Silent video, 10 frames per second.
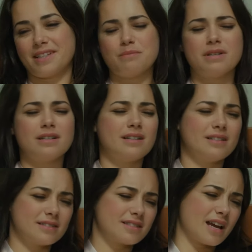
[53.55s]

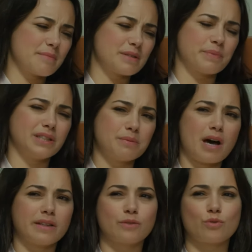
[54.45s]
Aman Sermet bana
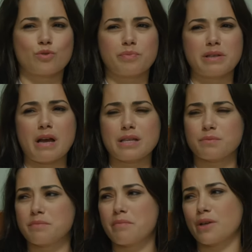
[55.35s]
mı anlatıyorsun
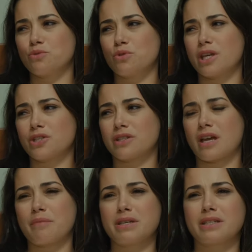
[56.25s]
bilmez miyim? Ben dün
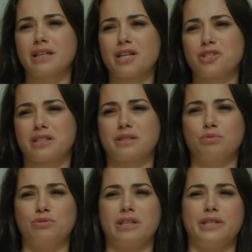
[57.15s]
geceden beri neler
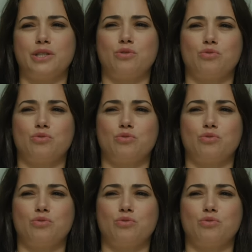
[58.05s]
çektim bu delinin